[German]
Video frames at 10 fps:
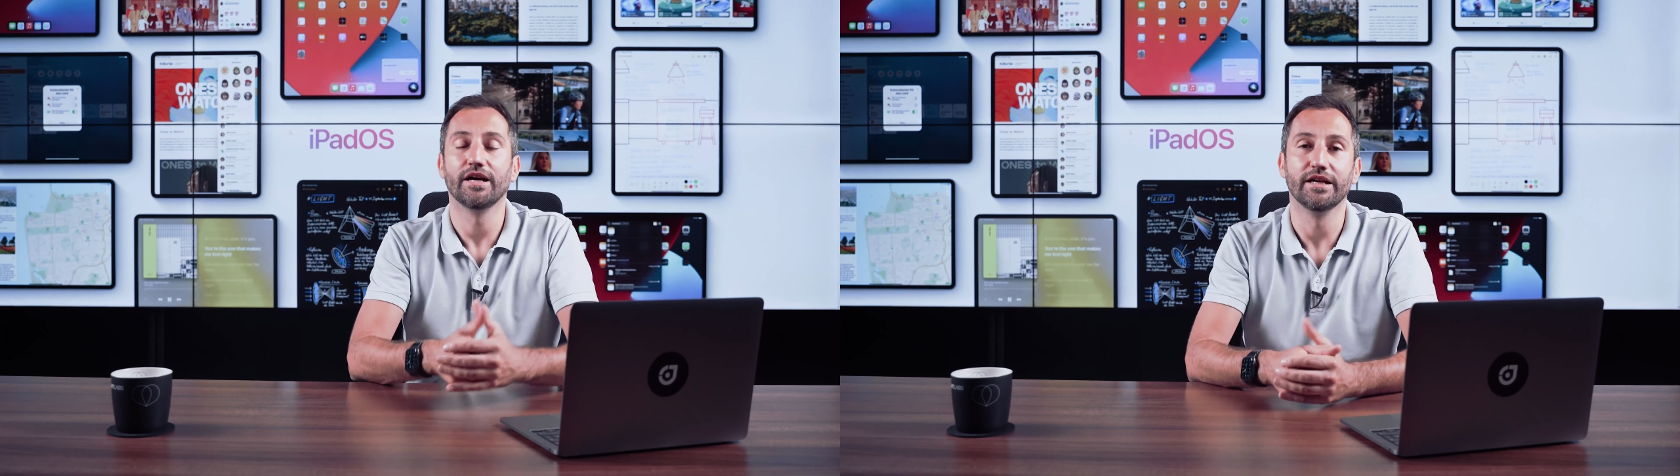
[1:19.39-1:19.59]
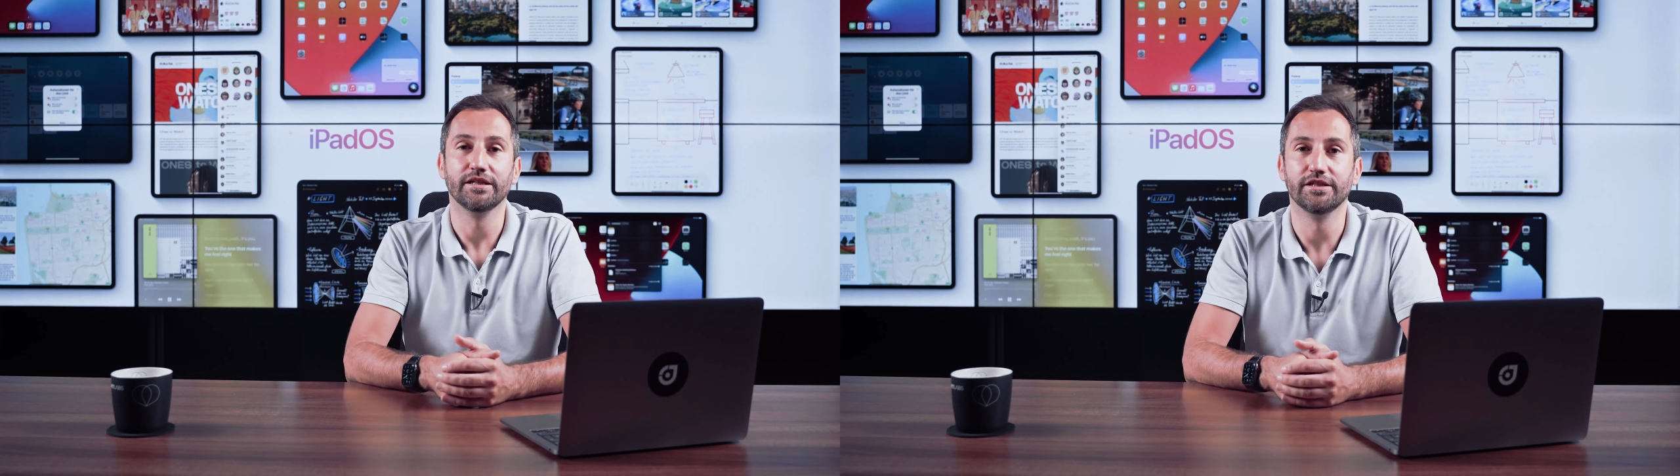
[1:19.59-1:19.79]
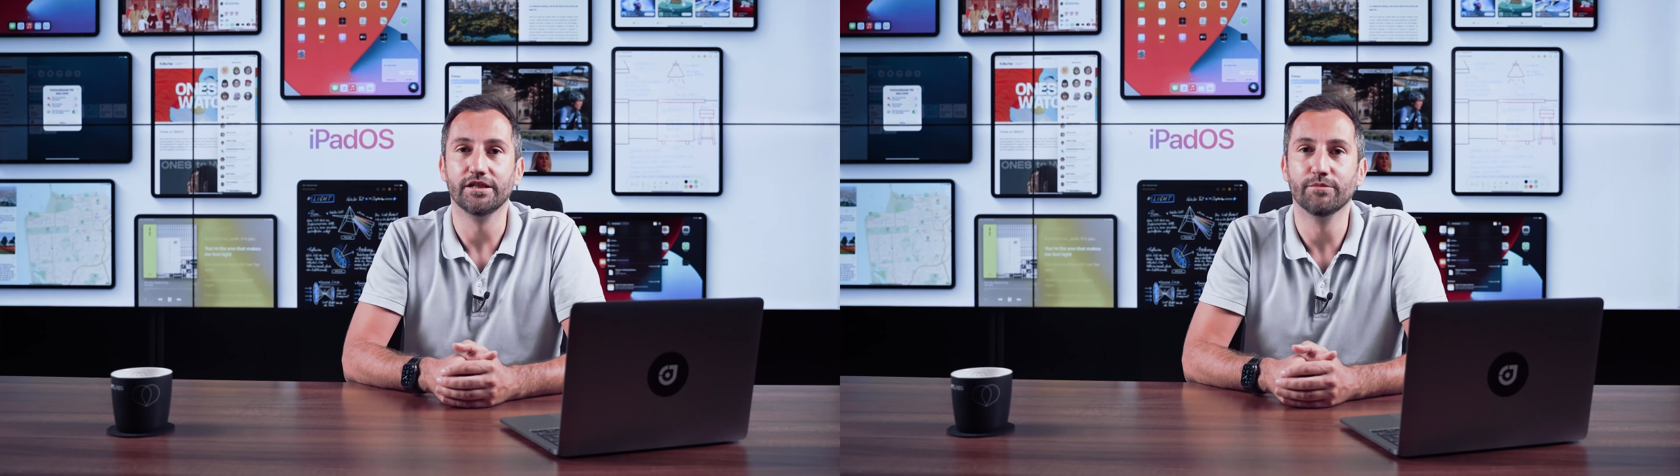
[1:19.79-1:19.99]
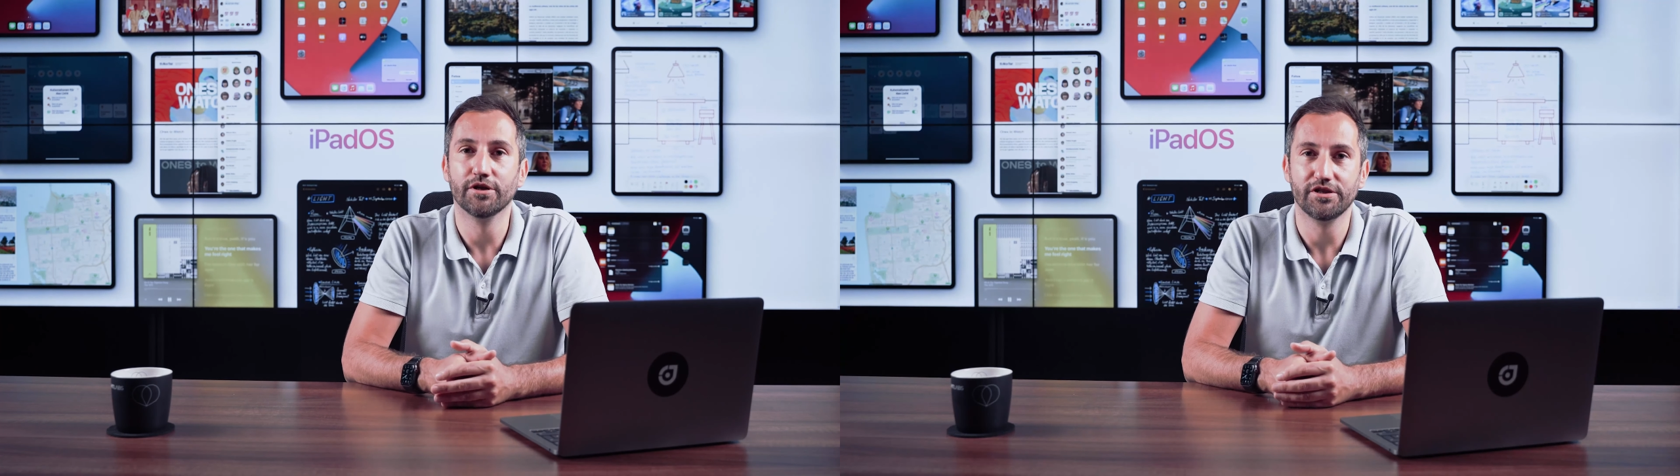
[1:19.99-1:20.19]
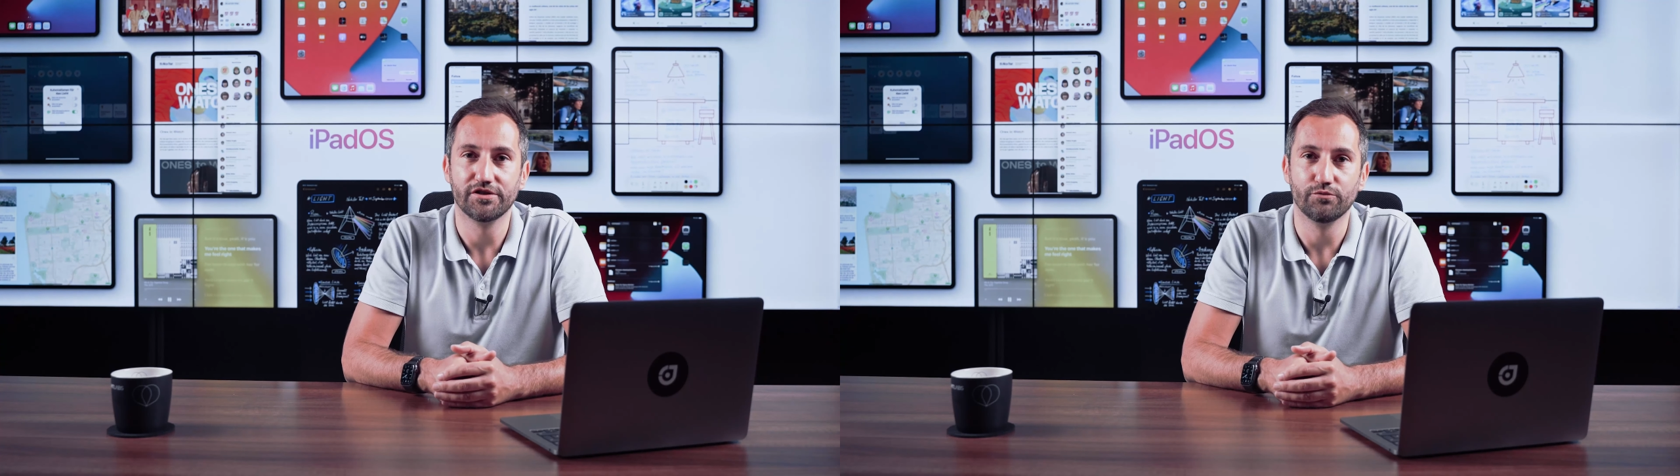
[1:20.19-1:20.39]
eigentlich
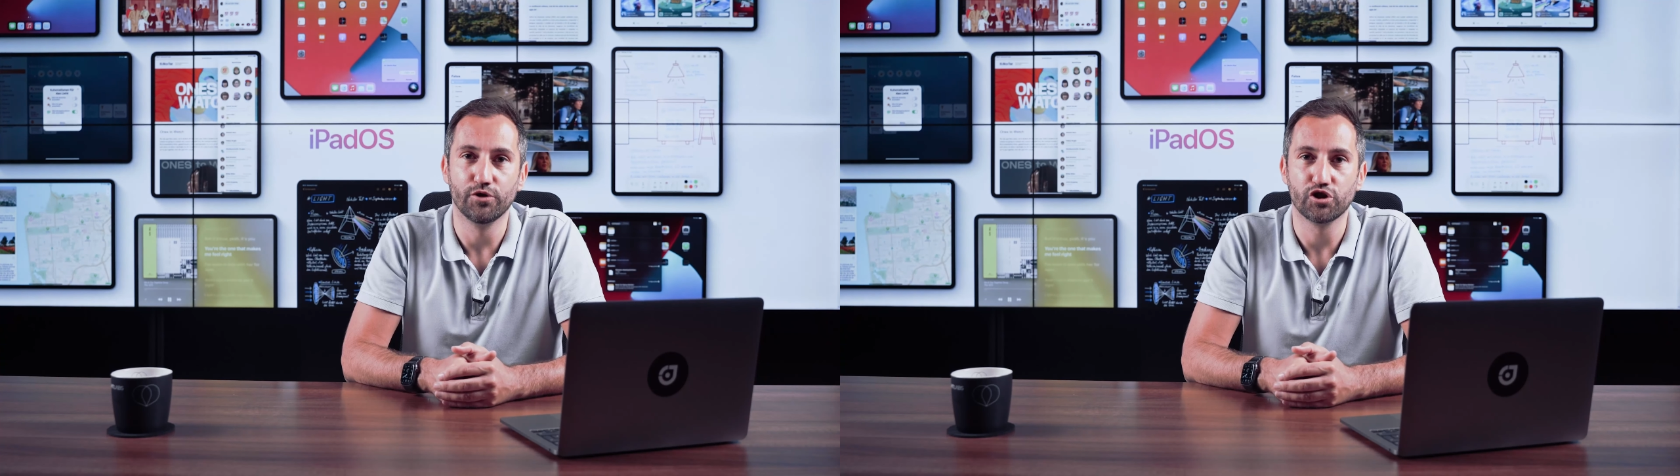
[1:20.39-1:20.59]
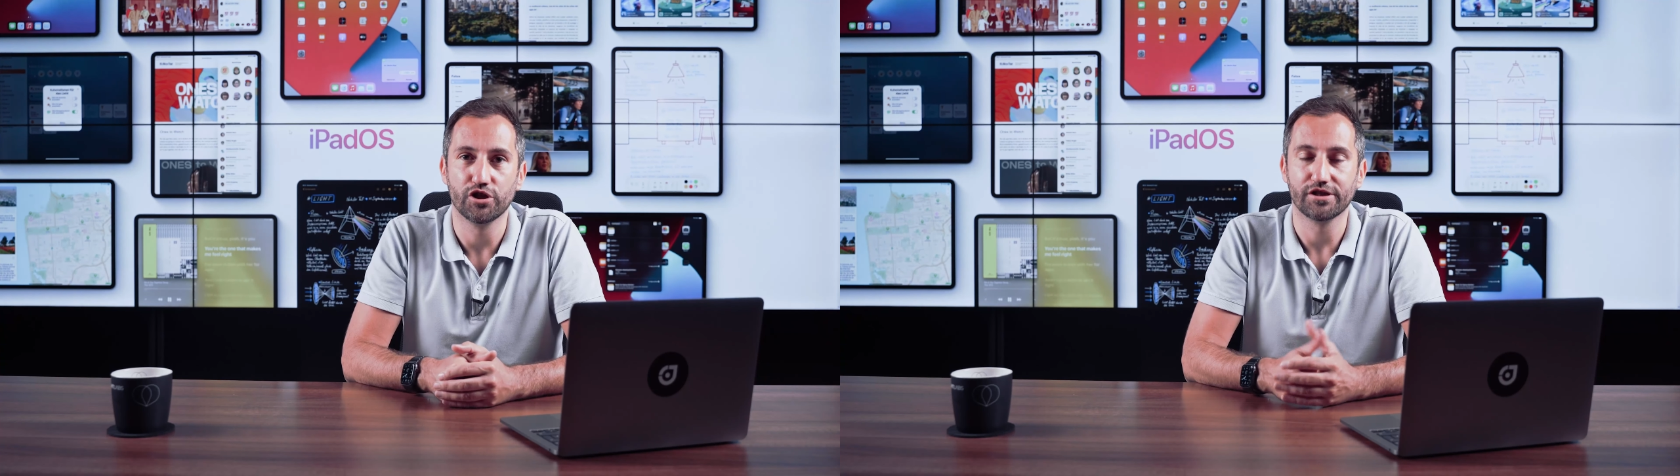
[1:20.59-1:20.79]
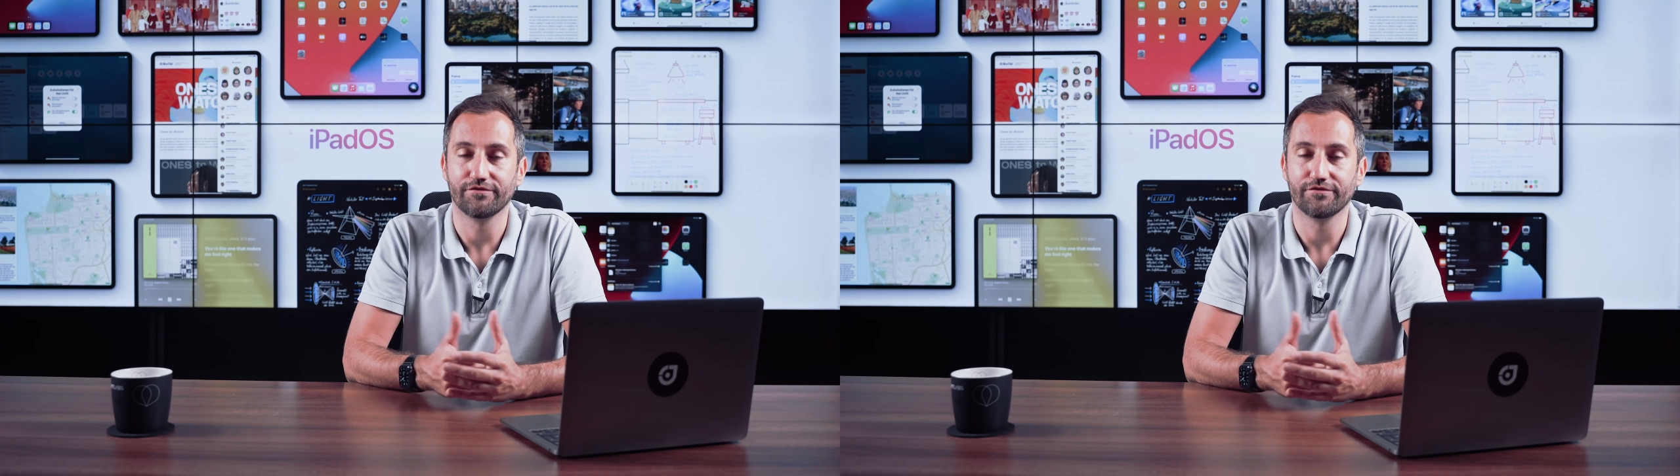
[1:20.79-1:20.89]
immer diese Widgets